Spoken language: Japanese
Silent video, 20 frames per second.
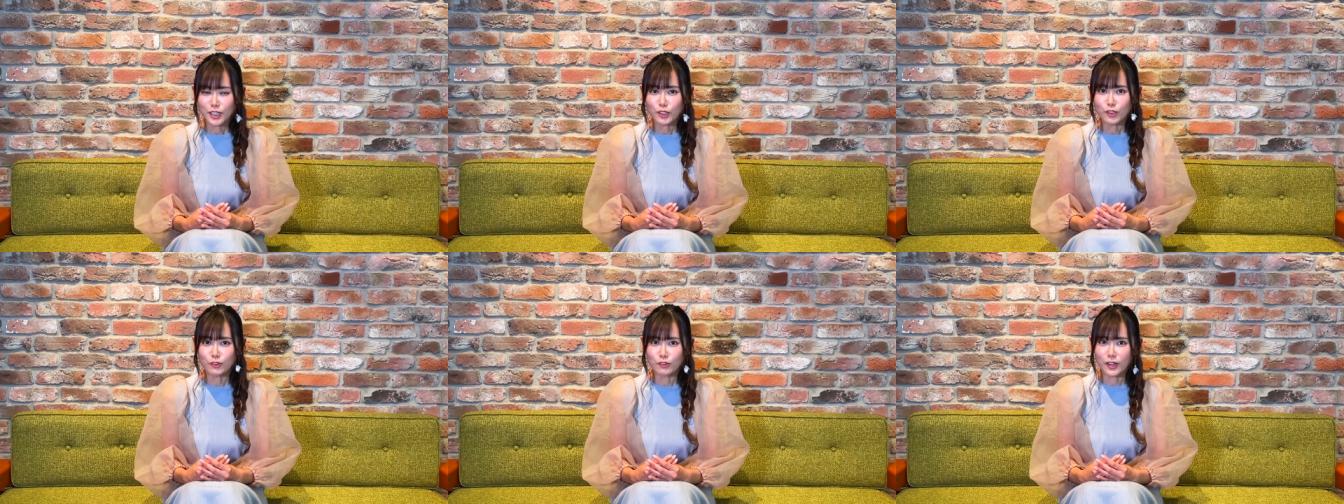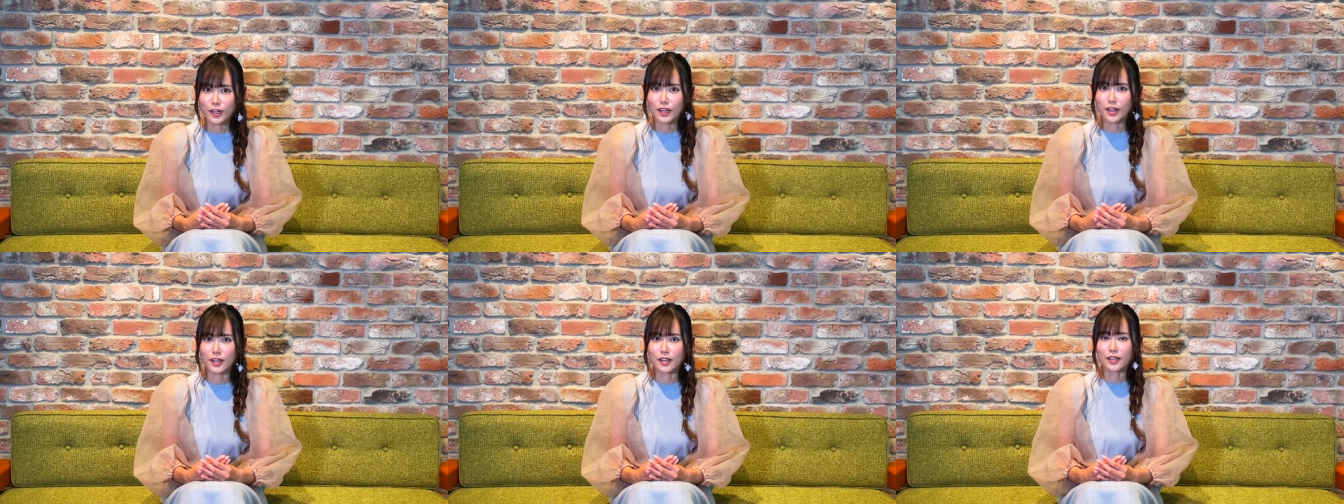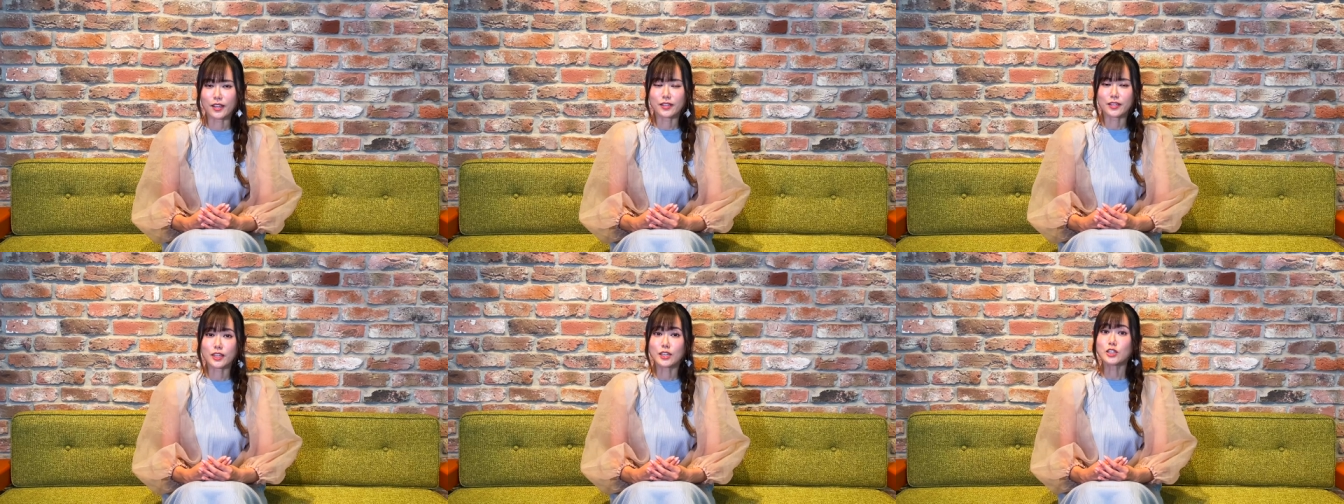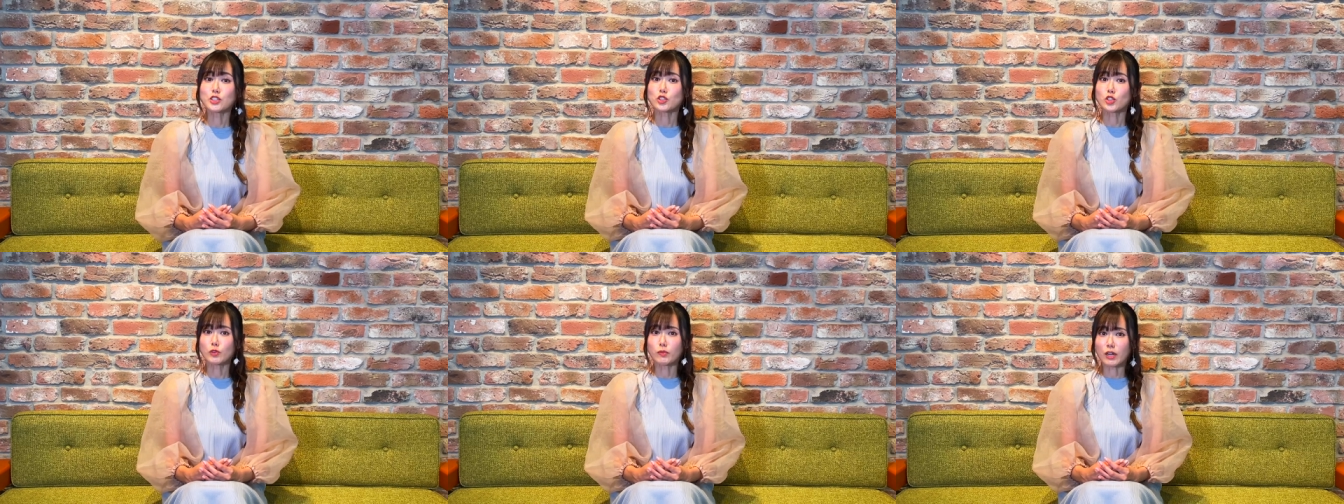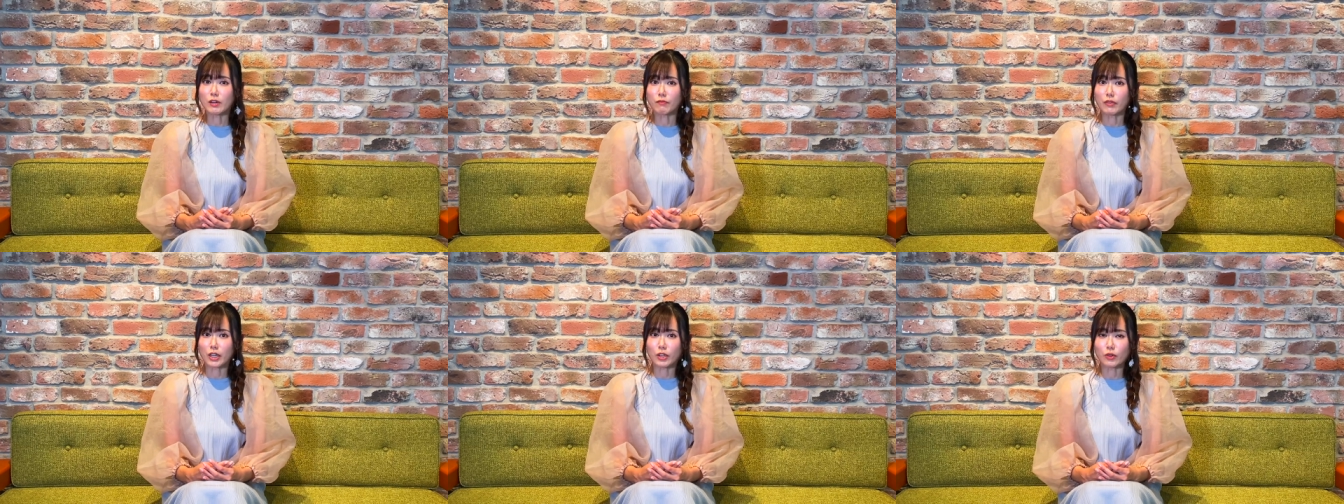は劇場
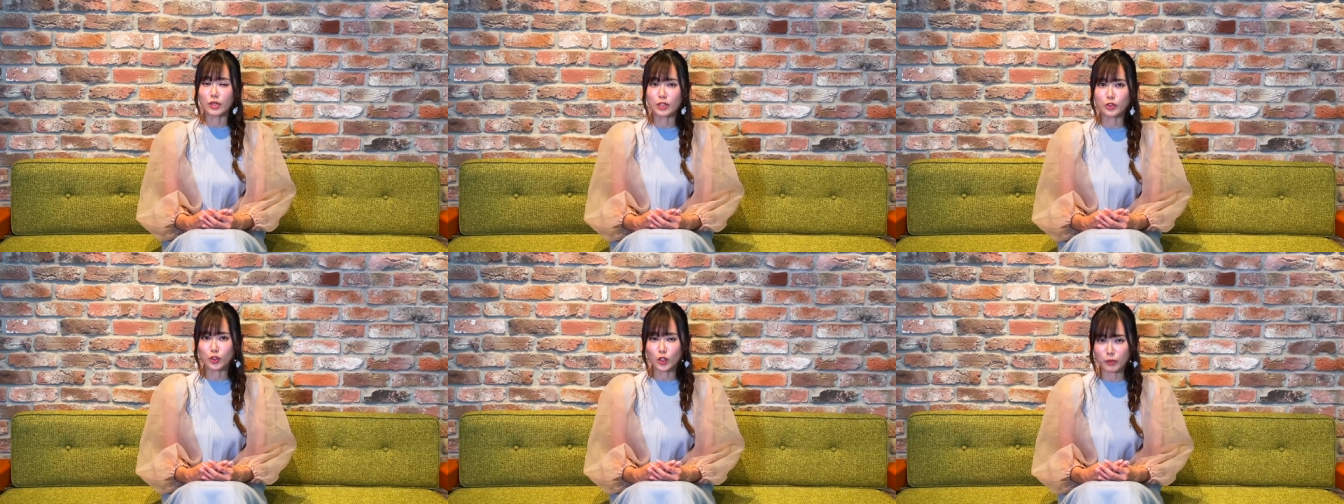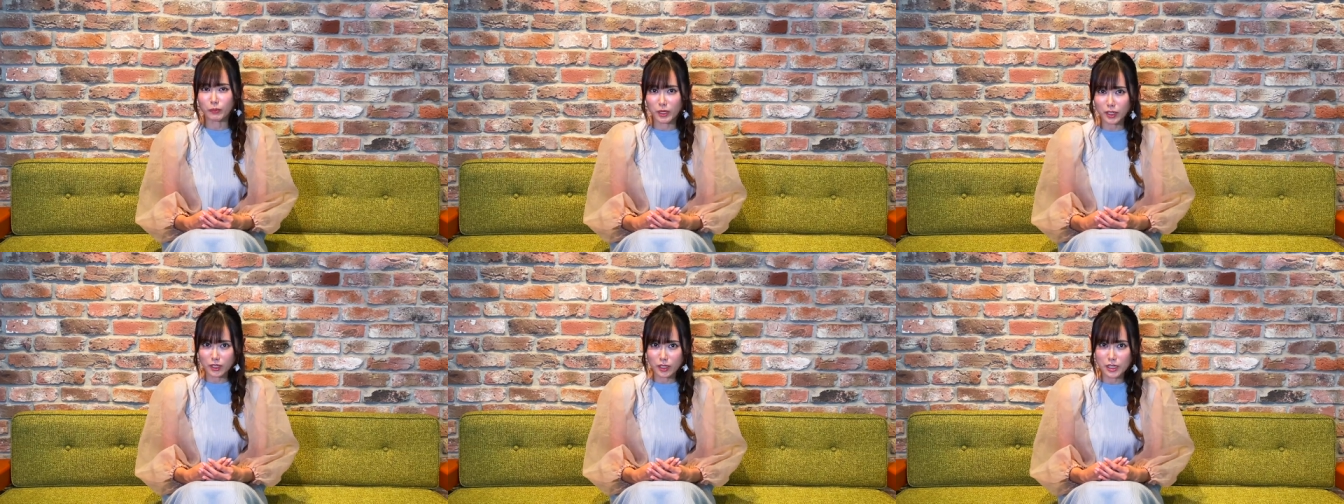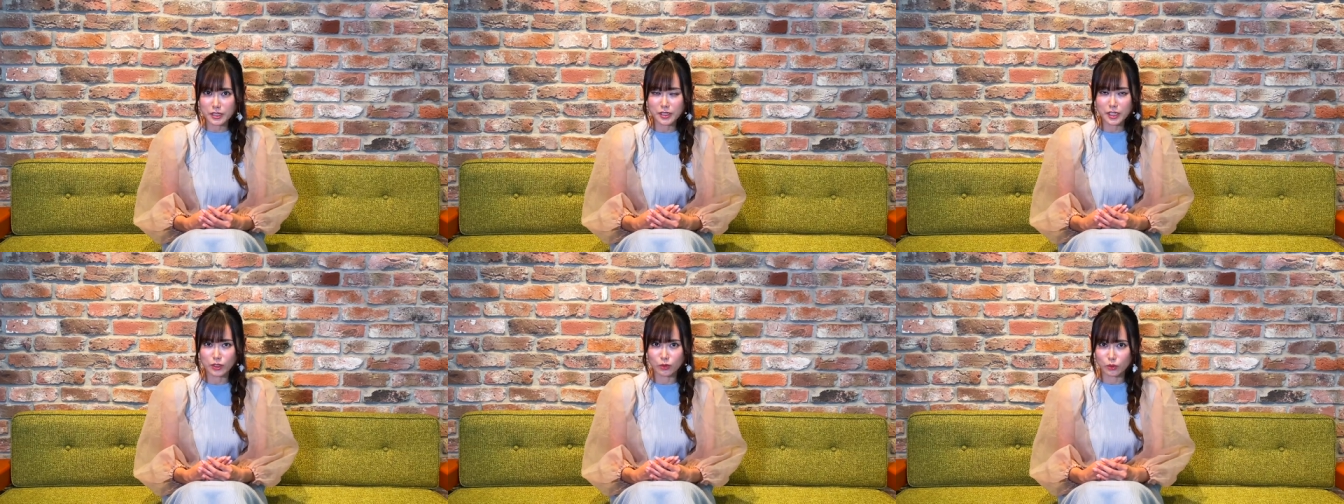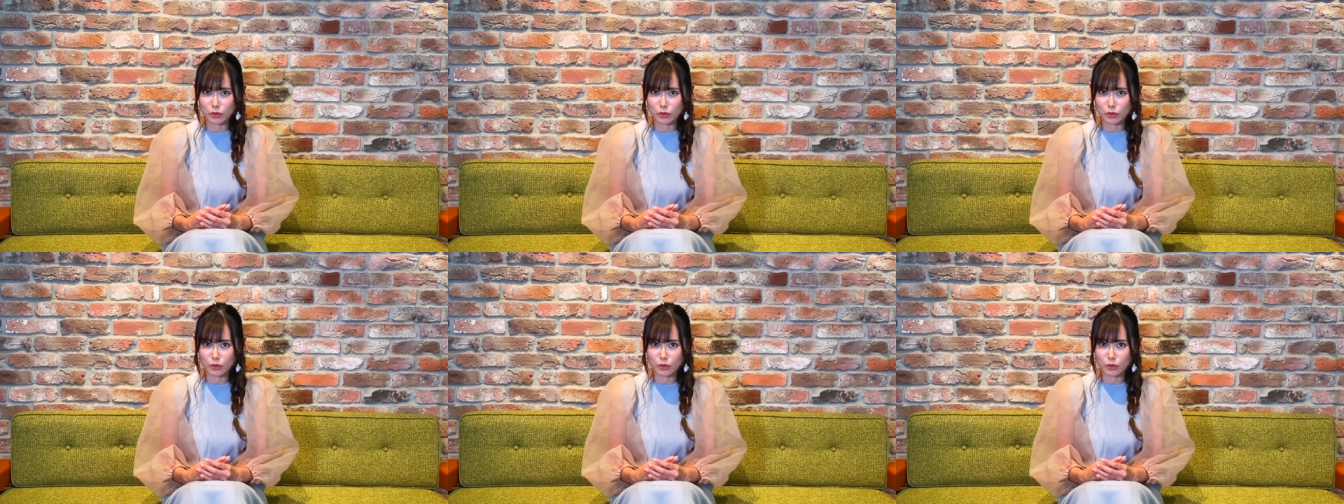版「バイオレット・エヴァーガーデン」